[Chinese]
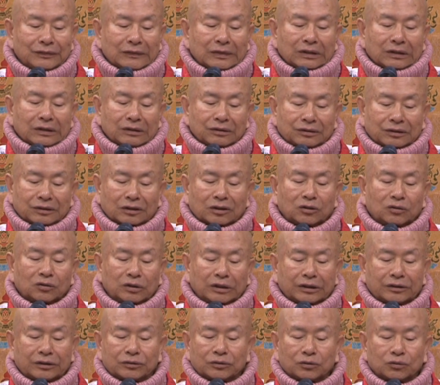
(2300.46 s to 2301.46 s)
这个
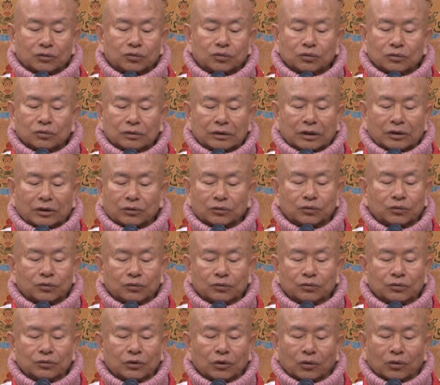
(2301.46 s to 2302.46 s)
很很富
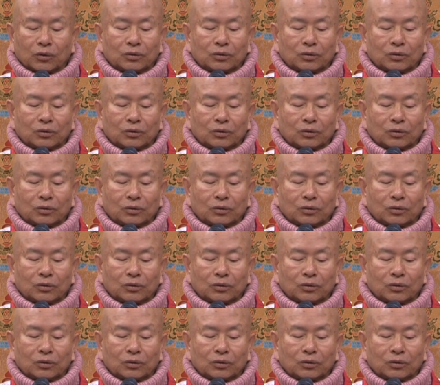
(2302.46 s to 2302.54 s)
有，